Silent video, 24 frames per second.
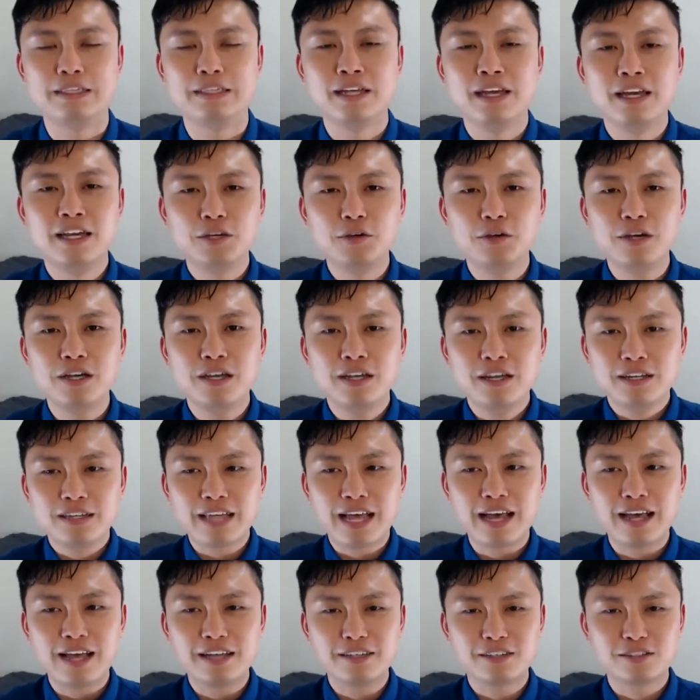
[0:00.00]
因为
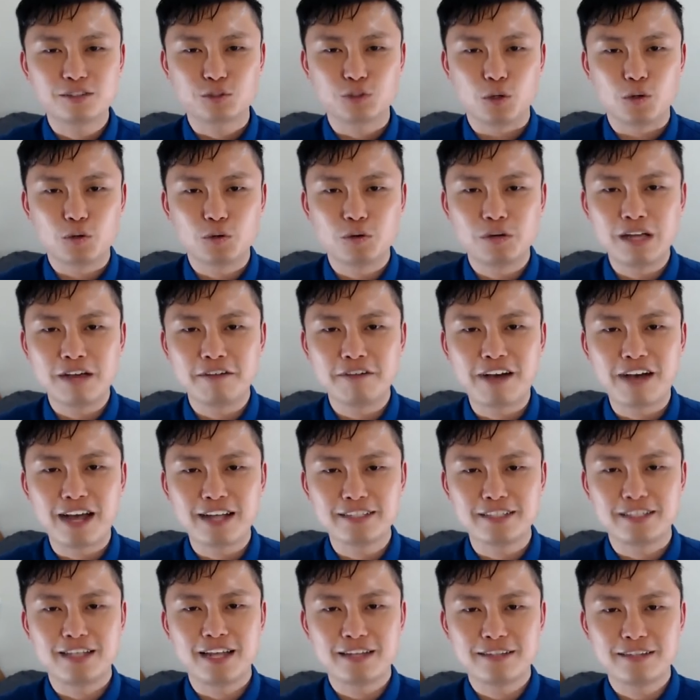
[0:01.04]
他总共要发起
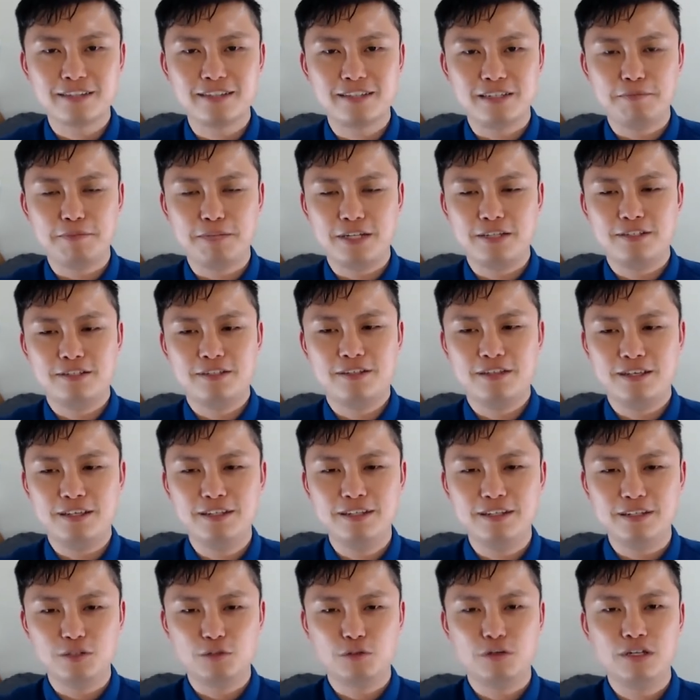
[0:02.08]
他自己本身的一个
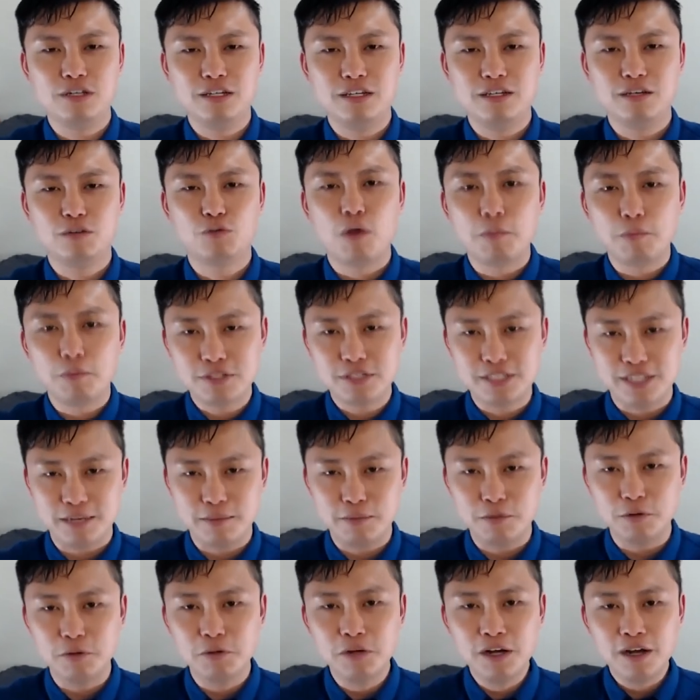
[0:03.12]
所谓的广播节目，
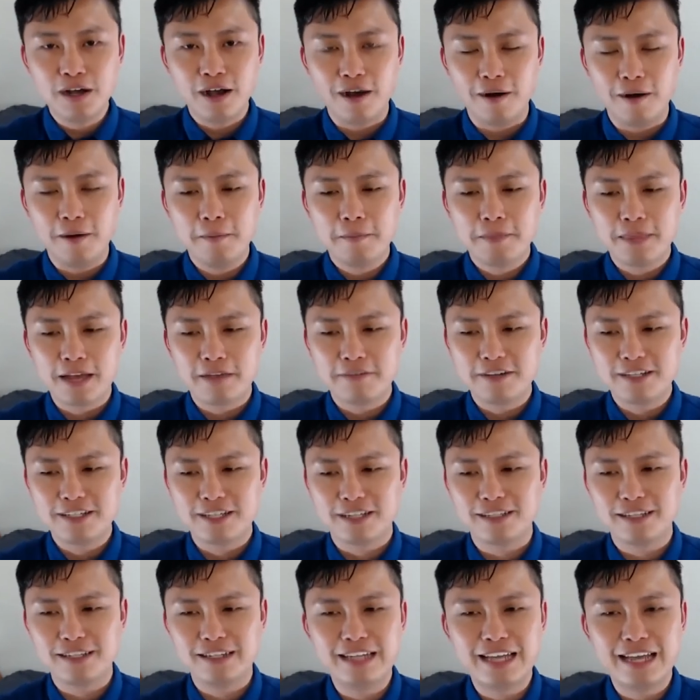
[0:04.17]
好，那非常的
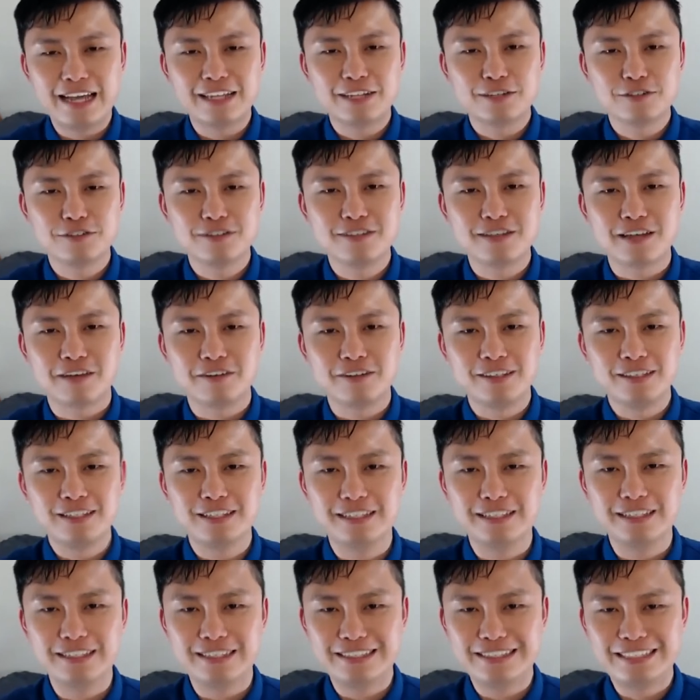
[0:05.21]
厉害，他就是找了那个
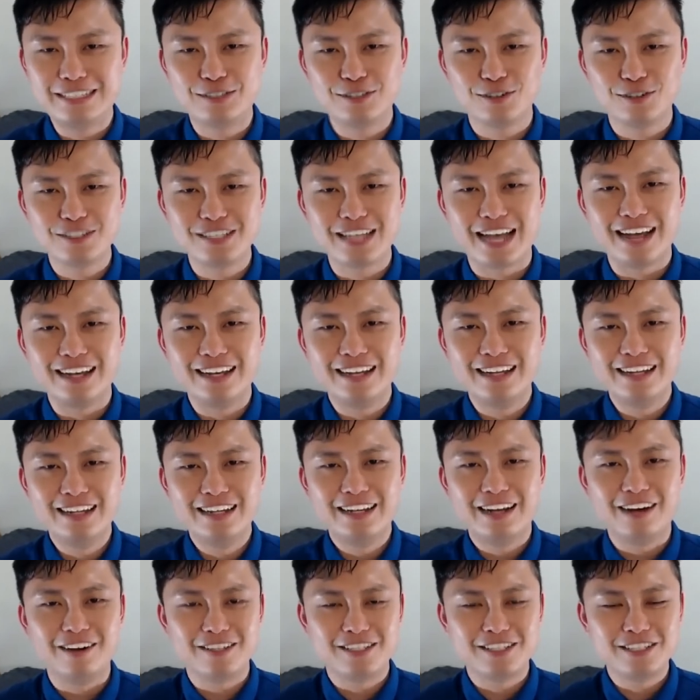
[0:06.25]
金钟奖，
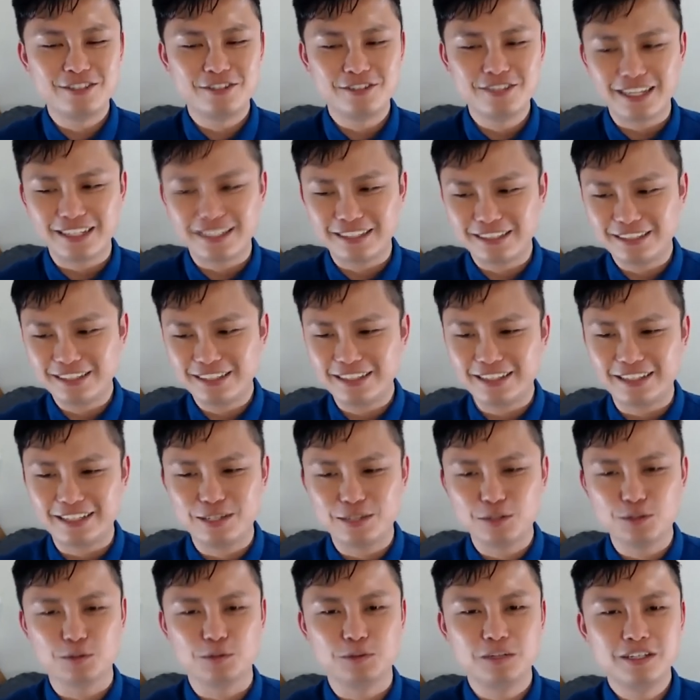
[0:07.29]
好，金钟奖的那个得主
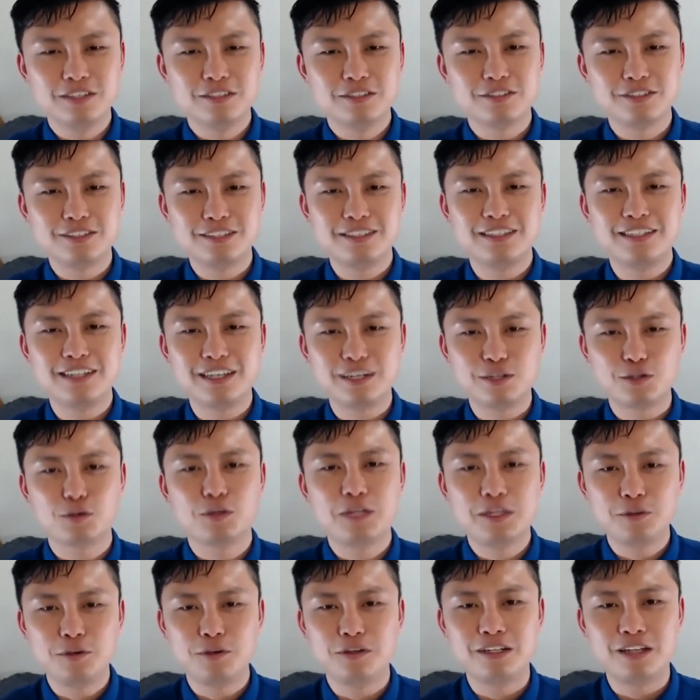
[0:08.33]
就是那个做
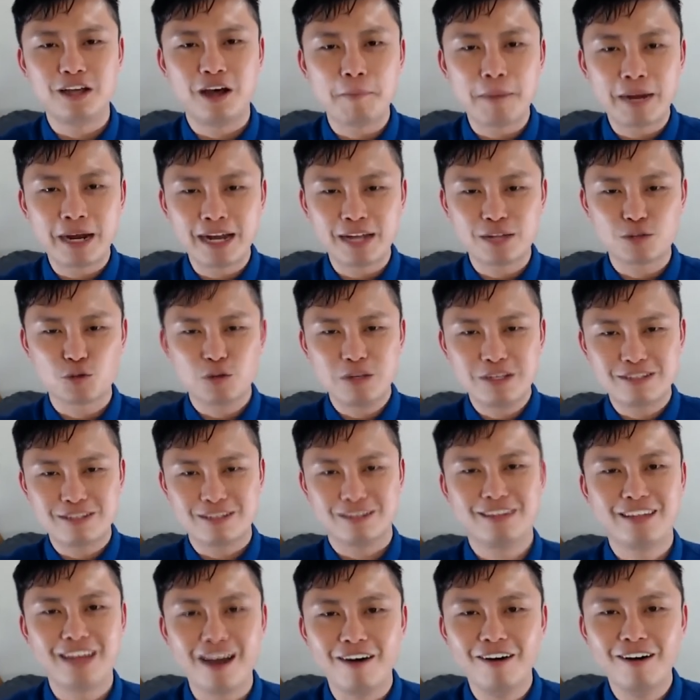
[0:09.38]
音乐，然后帮他做一整
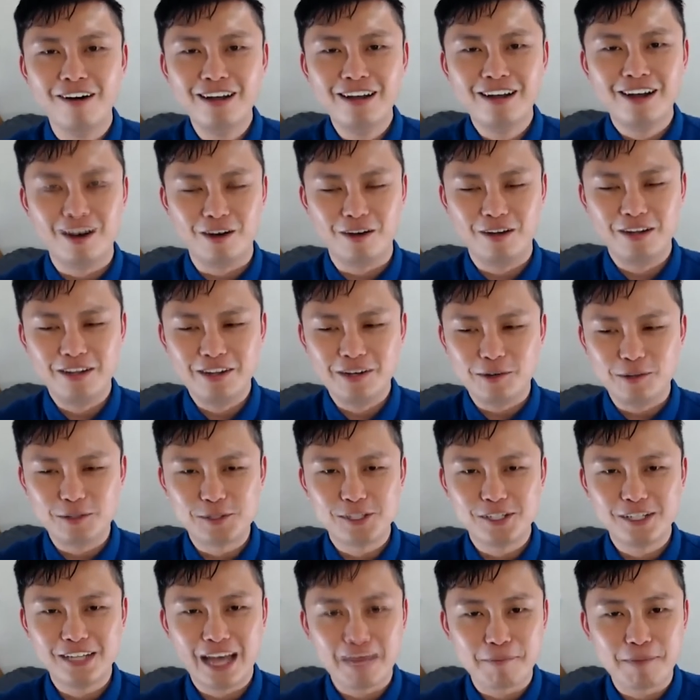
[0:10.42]
套，好，我觉
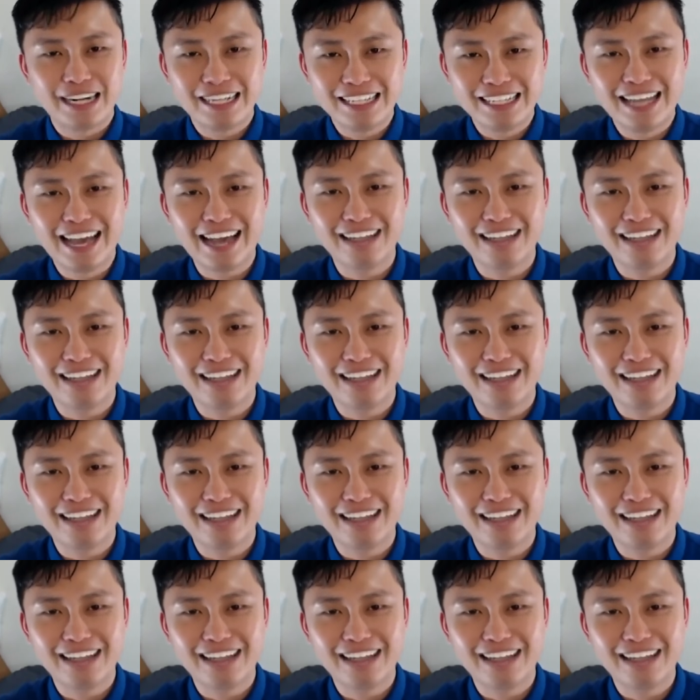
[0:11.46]
得还蛮厉害的，